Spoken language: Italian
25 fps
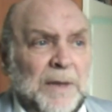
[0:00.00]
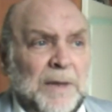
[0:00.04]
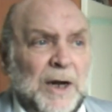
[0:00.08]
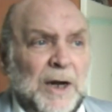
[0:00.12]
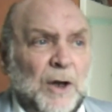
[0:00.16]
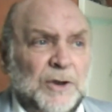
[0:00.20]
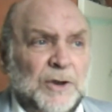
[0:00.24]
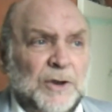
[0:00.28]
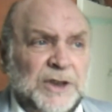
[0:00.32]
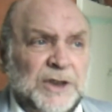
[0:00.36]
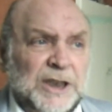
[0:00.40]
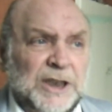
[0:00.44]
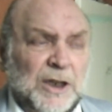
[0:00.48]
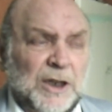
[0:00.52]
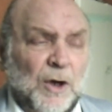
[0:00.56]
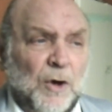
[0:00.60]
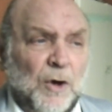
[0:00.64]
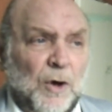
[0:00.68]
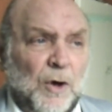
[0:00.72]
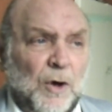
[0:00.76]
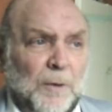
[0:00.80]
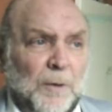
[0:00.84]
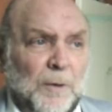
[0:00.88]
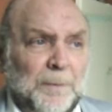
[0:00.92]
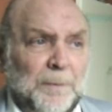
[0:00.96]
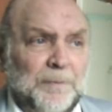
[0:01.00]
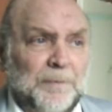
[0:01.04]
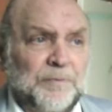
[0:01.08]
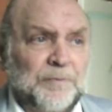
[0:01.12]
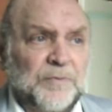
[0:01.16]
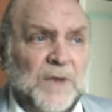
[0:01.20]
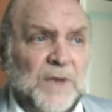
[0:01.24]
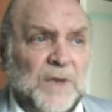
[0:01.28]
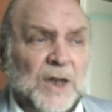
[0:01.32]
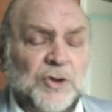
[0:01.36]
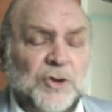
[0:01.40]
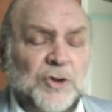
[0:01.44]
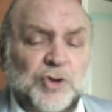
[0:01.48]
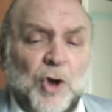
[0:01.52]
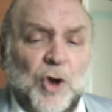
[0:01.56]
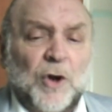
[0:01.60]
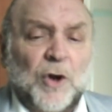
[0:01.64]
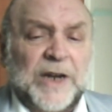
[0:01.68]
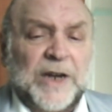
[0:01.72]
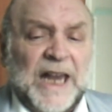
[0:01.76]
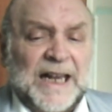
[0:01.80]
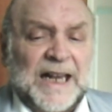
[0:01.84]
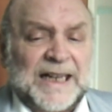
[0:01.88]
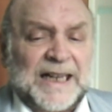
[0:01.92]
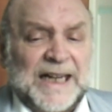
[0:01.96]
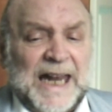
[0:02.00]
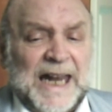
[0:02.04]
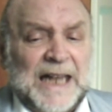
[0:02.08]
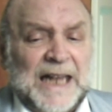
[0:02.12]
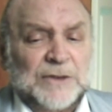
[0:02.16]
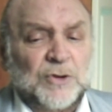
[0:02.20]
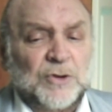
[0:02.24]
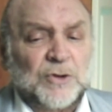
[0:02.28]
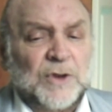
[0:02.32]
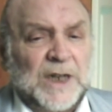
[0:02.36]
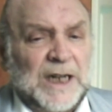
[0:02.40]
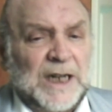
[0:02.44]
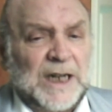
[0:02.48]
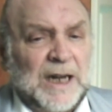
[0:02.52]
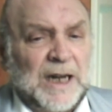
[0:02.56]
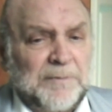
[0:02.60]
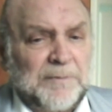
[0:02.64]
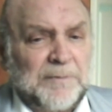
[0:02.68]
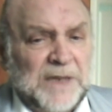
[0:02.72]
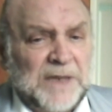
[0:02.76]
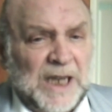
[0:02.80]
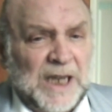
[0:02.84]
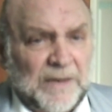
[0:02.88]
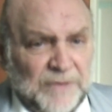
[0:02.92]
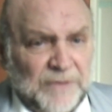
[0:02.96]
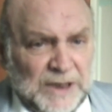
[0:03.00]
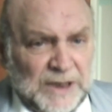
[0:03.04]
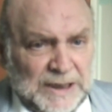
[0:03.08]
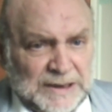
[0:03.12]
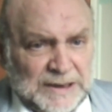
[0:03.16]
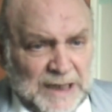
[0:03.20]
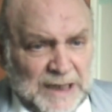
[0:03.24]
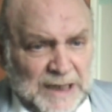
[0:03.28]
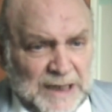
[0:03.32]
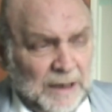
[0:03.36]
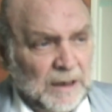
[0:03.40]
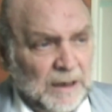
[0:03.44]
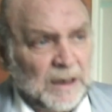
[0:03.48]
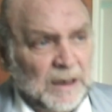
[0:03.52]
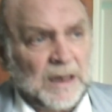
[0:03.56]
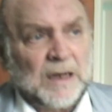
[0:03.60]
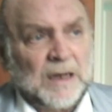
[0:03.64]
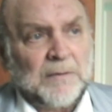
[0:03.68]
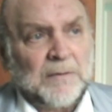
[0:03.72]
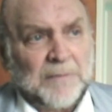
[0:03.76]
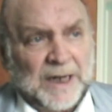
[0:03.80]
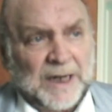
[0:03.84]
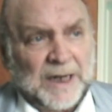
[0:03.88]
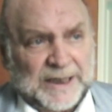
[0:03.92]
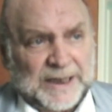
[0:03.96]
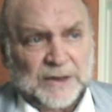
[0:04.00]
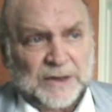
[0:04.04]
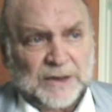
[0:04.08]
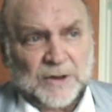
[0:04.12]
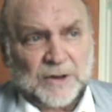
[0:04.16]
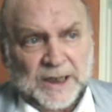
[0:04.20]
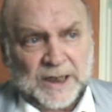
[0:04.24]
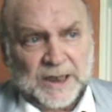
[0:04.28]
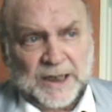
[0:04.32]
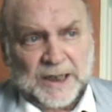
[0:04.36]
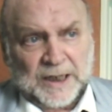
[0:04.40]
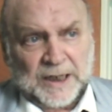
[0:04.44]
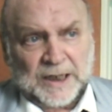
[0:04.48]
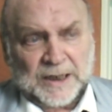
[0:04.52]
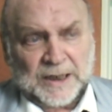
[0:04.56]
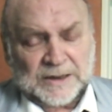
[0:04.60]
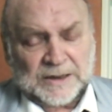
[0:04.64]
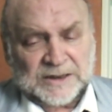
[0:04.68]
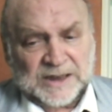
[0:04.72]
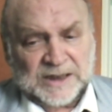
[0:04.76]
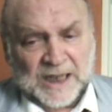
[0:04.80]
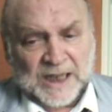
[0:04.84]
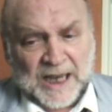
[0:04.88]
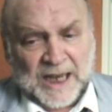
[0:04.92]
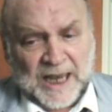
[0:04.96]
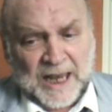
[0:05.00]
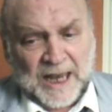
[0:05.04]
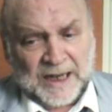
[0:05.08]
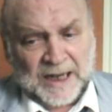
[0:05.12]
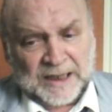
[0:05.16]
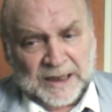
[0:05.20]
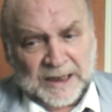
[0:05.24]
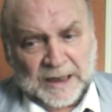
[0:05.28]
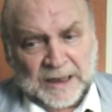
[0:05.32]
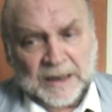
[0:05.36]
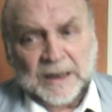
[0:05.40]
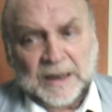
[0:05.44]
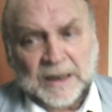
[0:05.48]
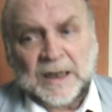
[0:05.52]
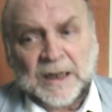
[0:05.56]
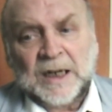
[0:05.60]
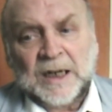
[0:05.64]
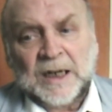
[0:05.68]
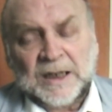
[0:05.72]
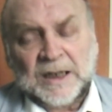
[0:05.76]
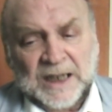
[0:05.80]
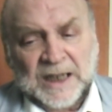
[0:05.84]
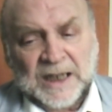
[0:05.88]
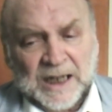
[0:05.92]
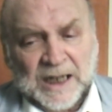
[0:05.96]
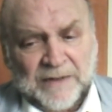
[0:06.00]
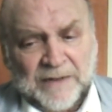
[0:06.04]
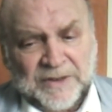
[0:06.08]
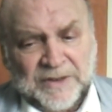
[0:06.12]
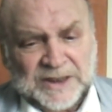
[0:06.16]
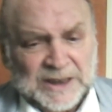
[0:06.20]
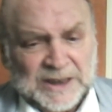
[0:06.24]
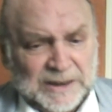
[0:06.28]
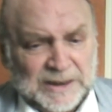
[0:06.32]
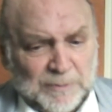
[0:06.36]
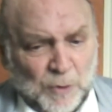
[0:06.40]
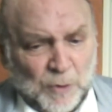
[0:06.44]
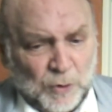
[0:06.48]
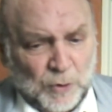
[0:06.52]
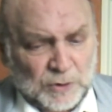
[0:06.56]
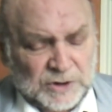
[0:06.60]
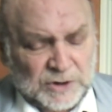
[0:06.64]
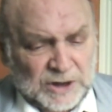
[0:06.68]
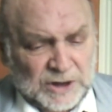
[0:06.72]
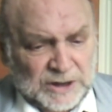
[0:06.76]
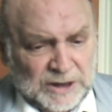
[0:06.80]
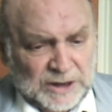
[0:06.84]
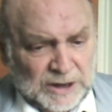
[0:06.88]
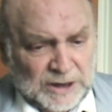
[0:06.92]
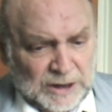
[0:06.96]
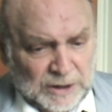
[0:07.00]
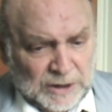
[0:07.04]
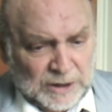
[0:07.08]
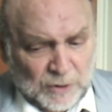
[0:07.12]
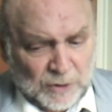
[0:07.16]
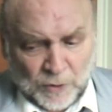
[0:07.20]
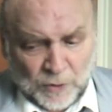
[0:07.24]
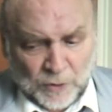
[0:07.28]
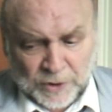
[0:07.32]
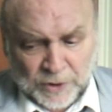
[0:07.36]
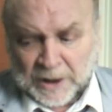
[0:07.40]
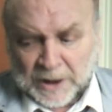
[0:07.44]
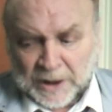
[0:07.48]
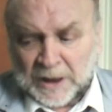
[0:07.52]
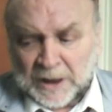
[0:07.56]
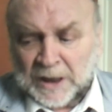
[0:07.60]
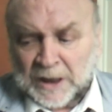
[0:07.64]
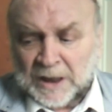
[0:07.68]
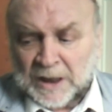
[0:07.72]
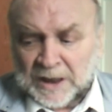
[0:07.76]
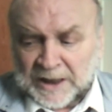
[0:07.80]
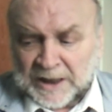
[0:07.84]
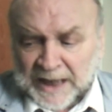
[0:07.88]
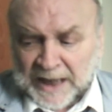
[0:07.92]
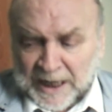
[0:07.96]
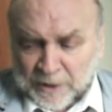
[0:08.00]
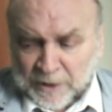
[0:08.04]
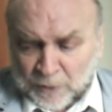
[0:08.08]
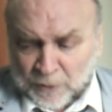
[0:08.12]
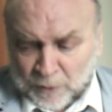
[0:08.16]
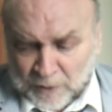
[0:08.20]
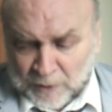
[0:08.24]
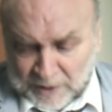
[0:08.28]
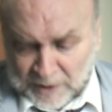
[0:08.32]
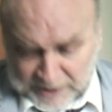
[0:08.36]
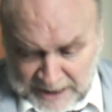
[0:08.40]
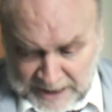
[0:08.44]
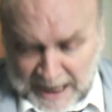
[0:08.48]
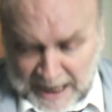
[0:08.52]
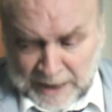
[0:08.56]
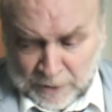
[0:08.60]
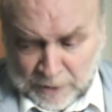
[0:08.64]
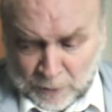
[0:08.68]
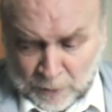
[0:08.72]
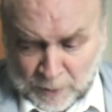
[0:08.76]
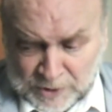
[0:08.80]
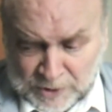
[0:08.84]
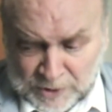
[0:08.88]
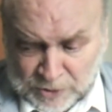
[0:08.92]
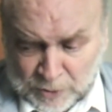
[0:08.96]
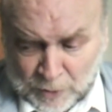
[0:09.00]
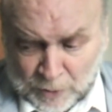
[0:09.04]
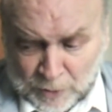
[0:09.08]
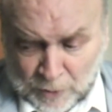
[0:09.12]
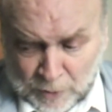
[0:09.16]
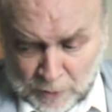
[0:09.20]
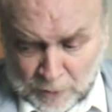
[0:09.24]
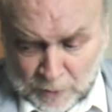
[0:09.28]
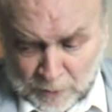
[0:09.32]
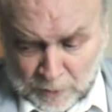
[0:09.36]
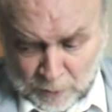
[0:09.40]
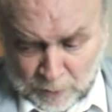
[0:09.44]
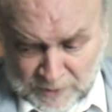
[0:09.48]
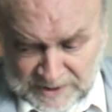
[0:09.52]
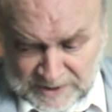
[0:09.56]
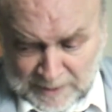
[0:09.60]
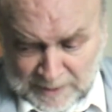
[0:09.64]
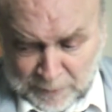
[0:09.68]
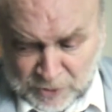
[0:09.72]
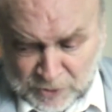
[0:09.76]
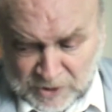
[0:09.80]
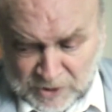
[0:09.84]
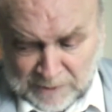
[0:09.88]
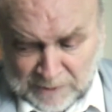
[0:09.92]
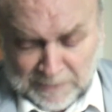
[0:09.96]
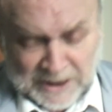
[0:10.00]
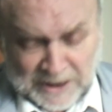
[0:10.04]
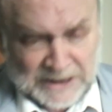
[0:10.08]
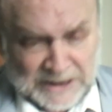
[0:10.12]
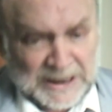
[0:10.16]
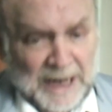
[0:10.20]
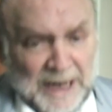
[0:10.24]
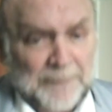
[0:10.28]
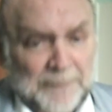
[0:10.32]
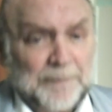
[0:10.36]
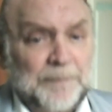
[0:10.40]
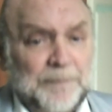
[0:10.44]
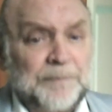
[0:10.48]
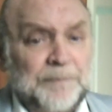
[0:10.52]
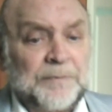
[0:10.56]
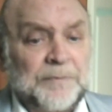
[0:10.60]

Però dico ciò che ha creato nella mia vita, ma credo che sia anche nella vita di molti di noi che hanno, che hanno questo, questa possibilità.